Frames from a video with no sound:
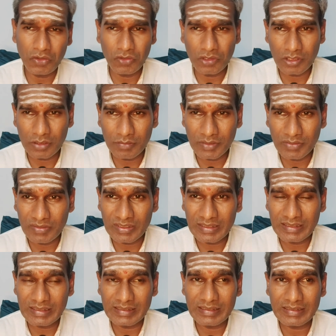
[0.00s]
எல்லோருக்குமே
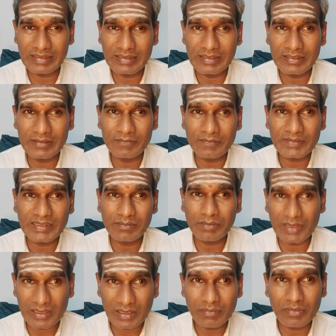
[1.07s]
வந்து
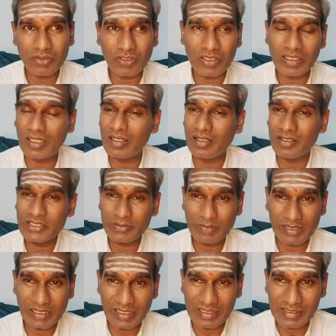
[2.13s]
பேசாமல் ஒரு நல்ல
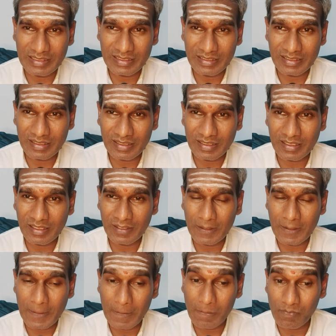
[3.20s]
ஹாஸ்பிட்டலில் சேர்த்துருந்தா
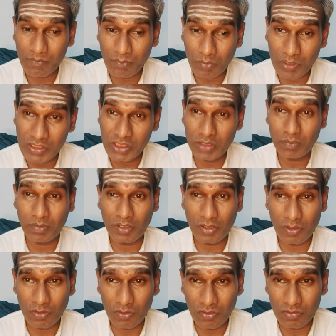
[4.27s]

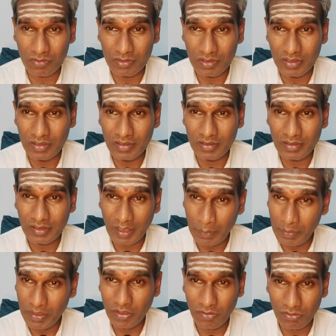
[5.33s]
போயிச்சிருப்பாங்களோ
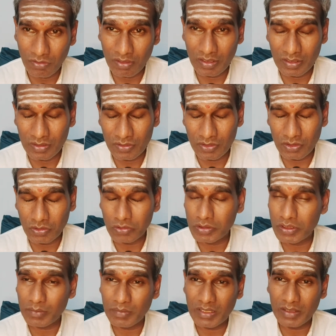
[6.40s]
அப்படி அவங்களுக்கு ஒரு
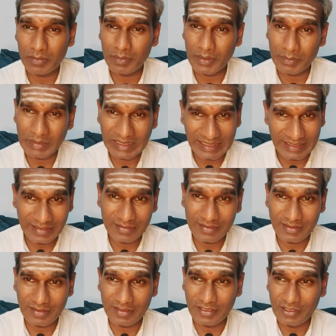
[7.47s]
குற்றமான பன்மை
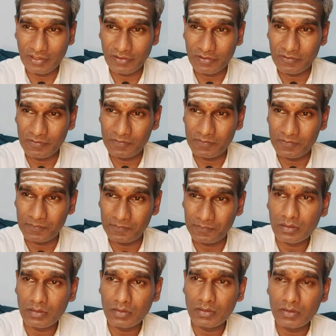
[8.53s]
இருந்துக்கிட்டே இருக்கும்
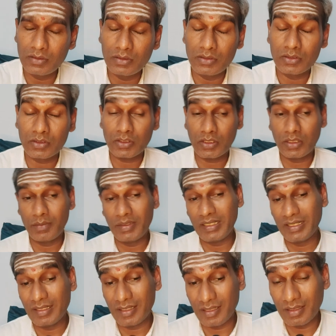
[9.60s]
ஸோ
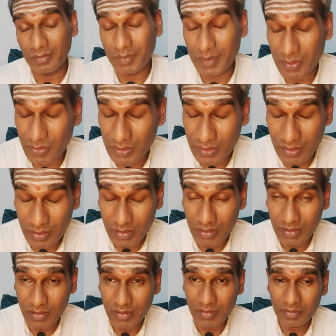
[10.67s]
அதேமாரி நிறைய பேர் வந்து
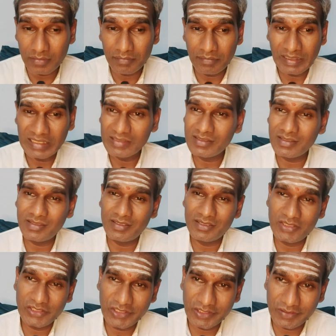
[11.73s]
மேஜர்
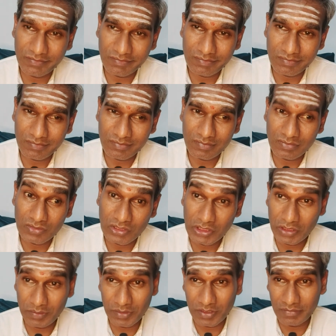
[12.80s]
டெசிஷன்
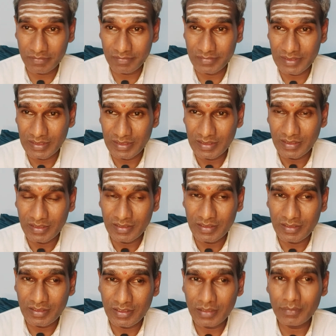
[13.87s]
திருமணம்
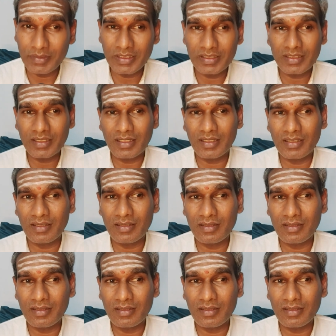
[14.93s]
திருமணத்தில்